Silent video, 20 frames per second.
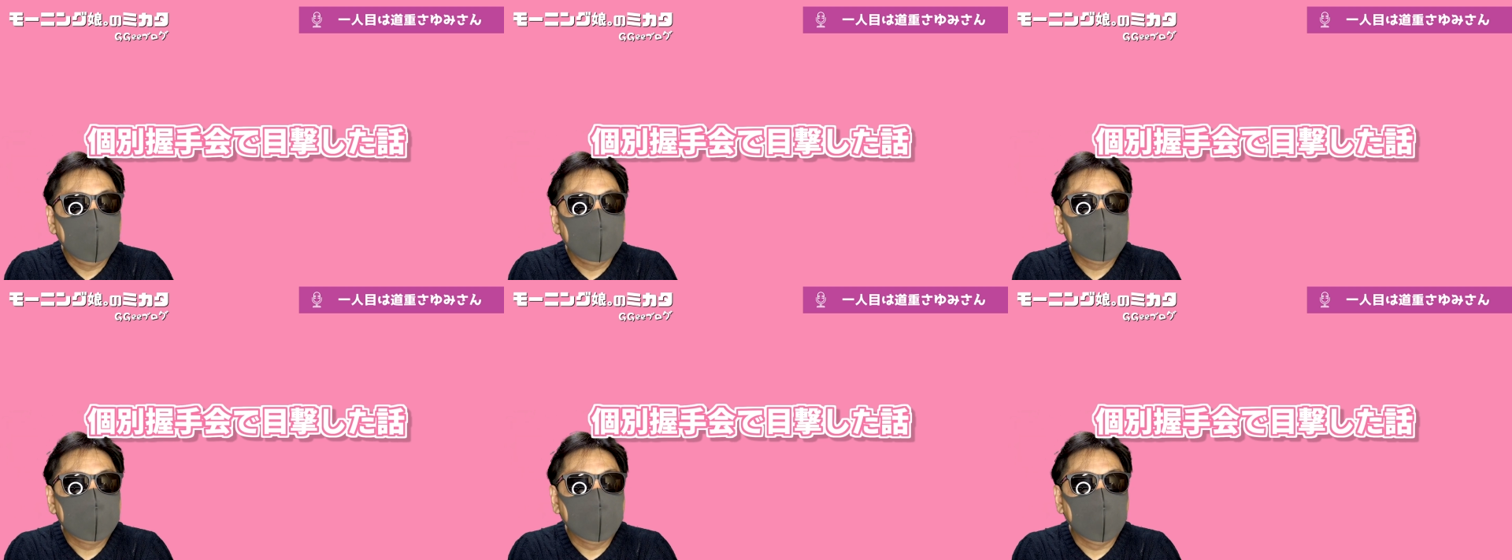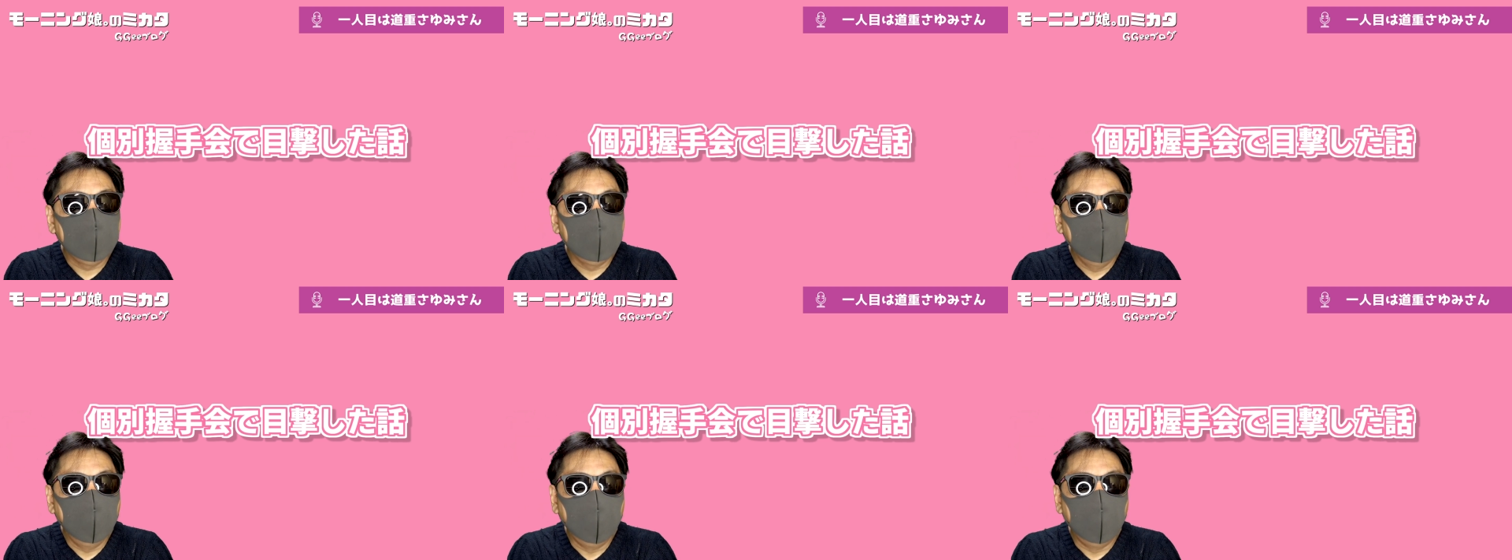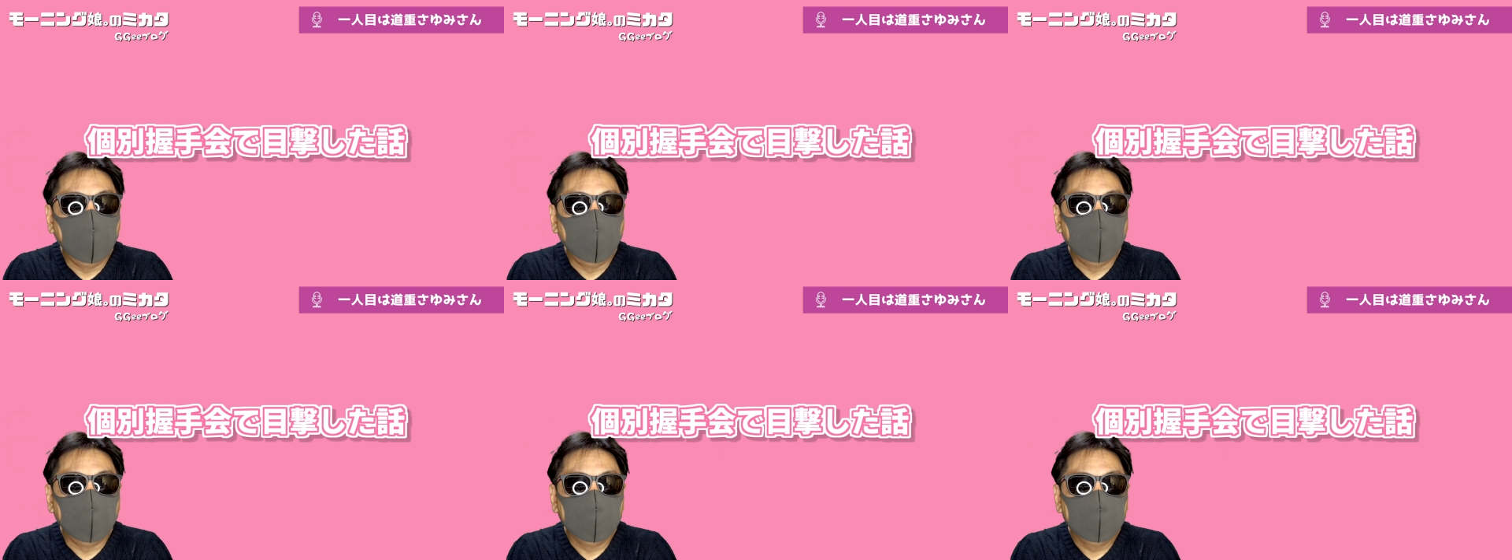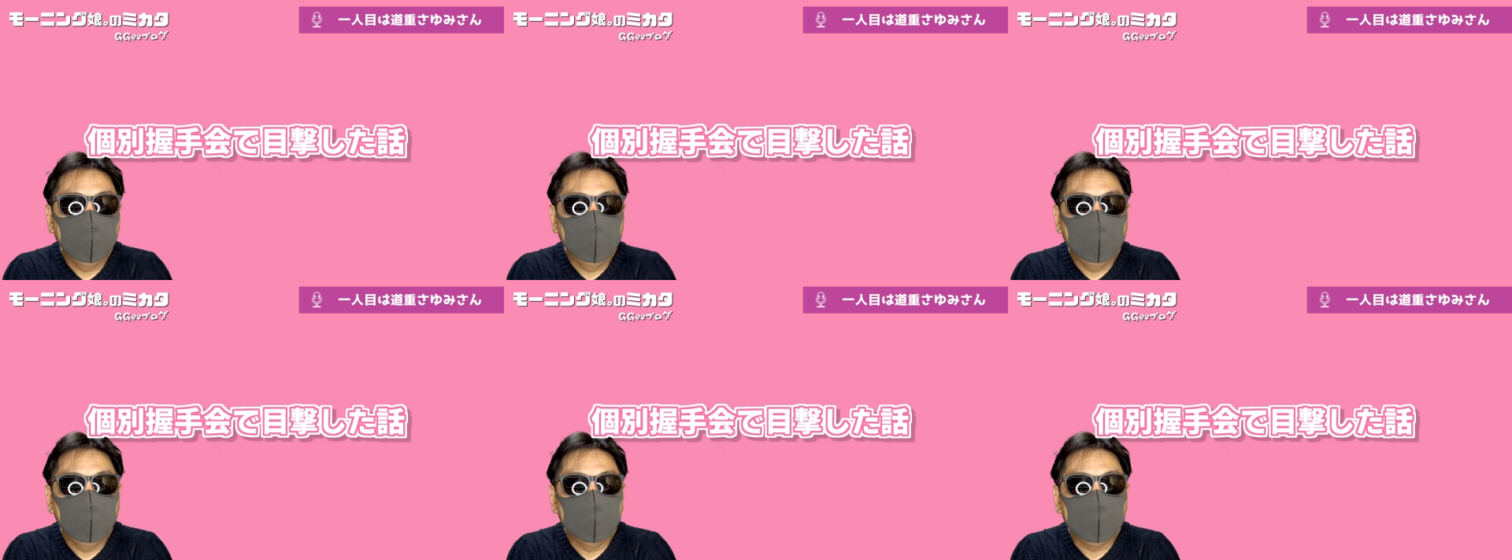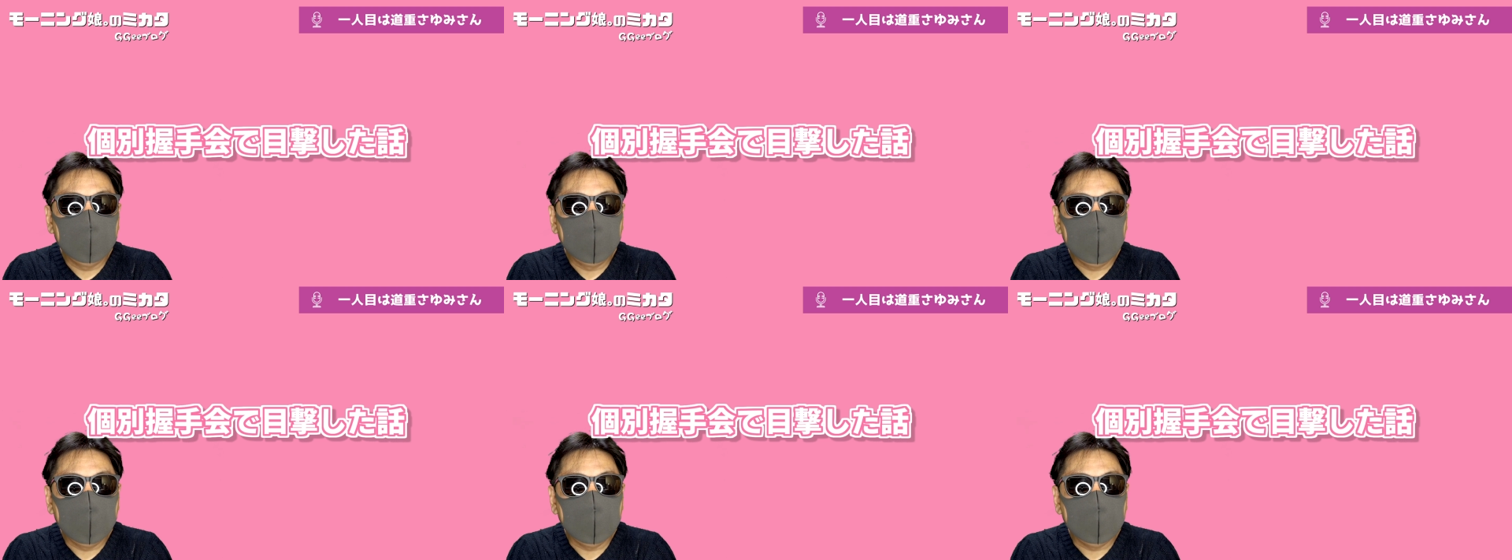ですけど、
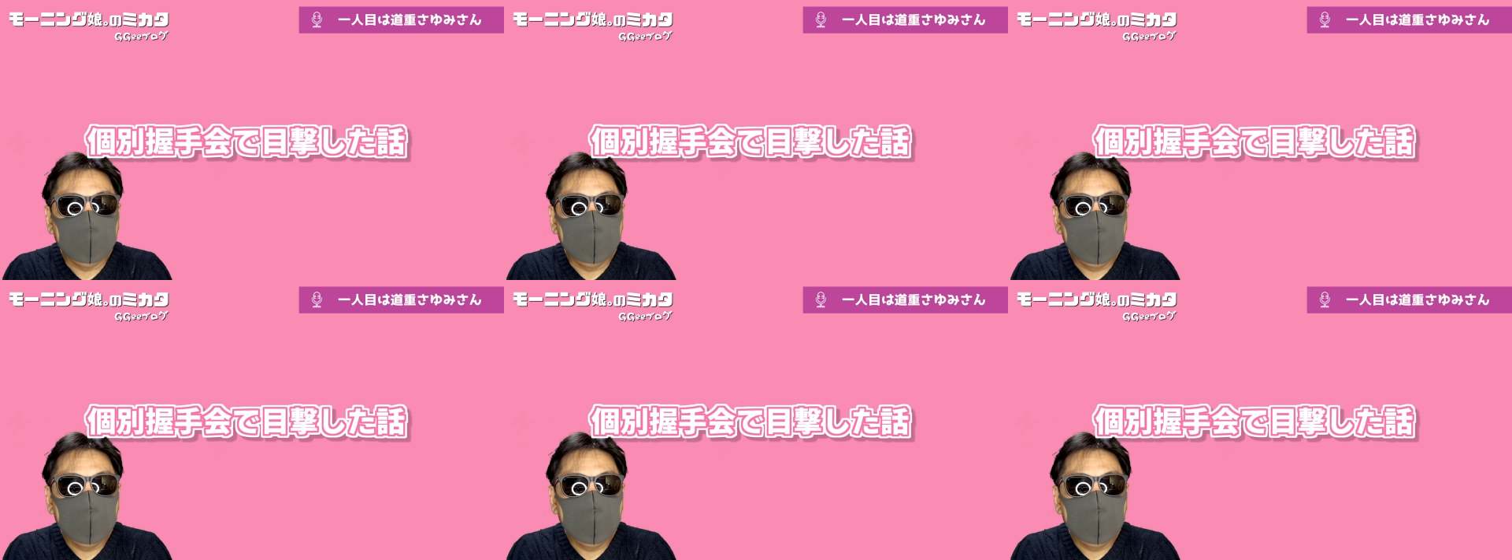当時、